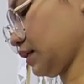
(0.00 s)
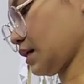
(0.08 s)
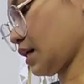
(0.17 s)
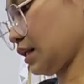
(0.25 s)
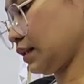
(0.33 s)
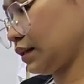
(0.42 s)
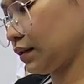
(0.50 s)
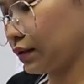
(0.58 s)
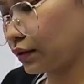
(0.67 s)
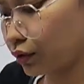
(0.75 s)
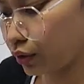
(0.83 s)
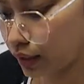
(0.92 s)
Yan.
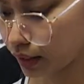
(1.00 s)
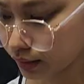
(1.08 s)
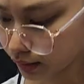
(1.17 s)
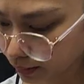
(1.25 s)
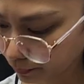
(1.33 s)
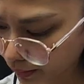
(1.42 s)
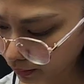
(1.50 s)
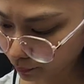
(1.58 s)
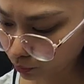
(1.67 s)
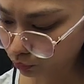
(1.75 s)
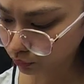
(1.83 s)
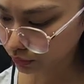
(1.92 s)
Dito ilalagay. Para
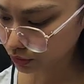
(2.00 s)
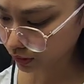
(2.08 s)
ma-hold